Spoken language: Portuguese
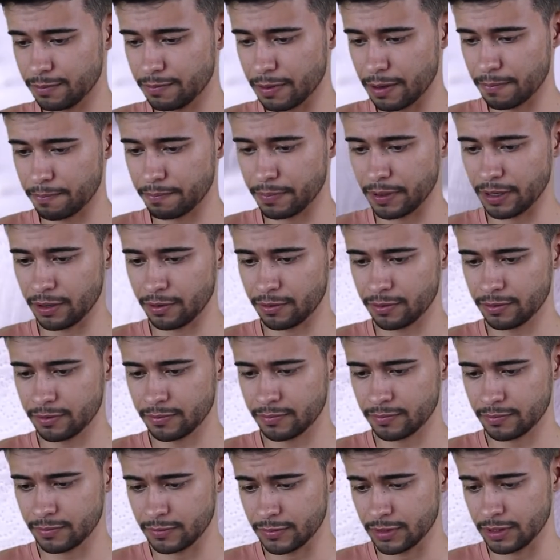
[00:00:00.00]
de
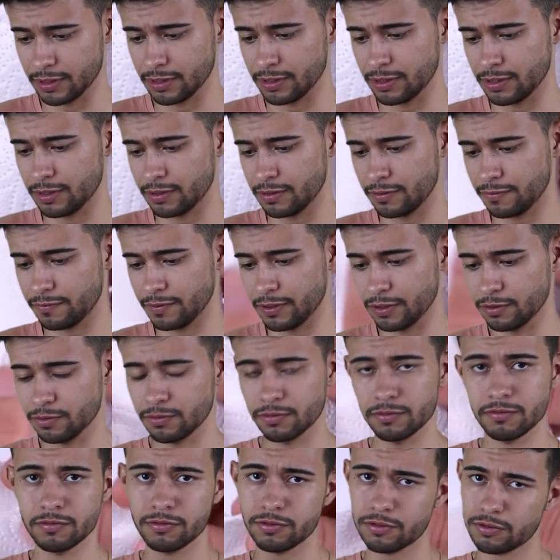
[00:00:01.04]
papel, fez
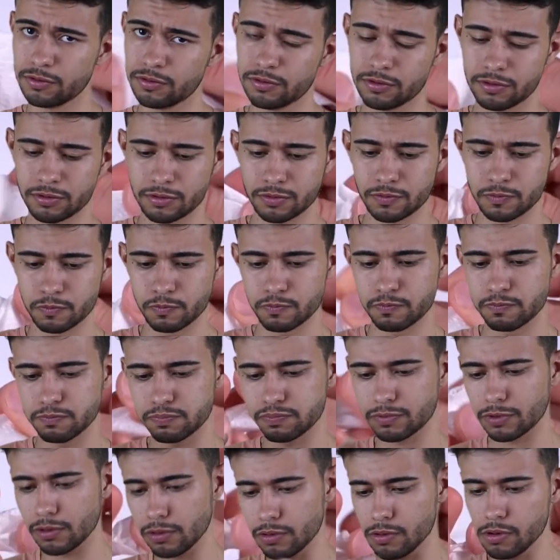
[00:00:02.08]
uns
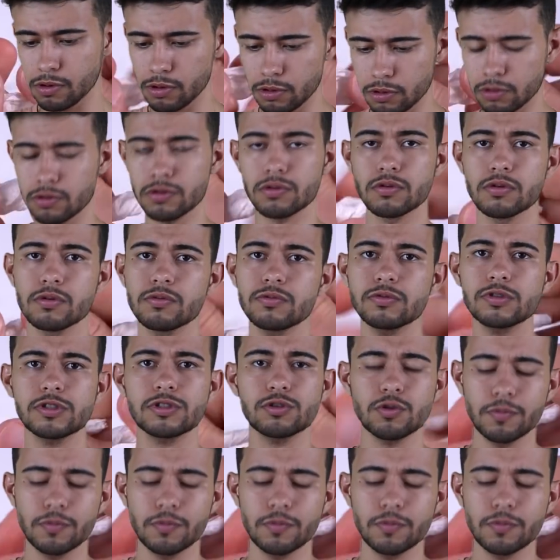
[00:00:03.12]
uns